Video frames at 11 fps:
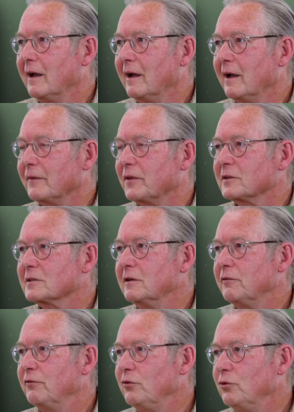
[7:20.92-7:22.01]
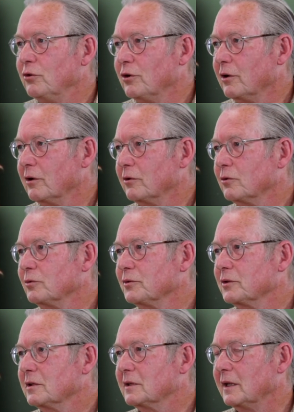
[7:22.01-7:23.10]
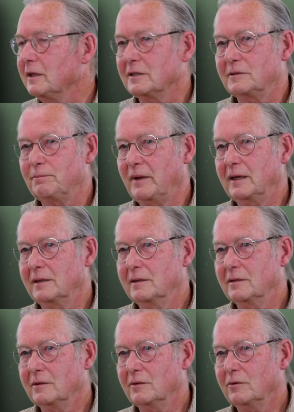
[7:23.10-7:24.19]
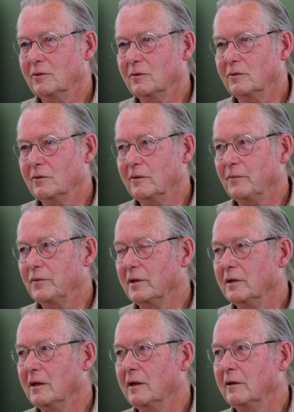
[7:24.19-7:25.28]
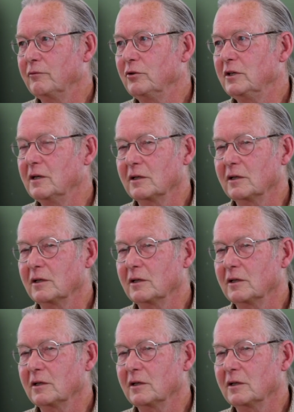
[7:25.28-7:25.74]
äh, das Gefühl und den Respekt äh, für die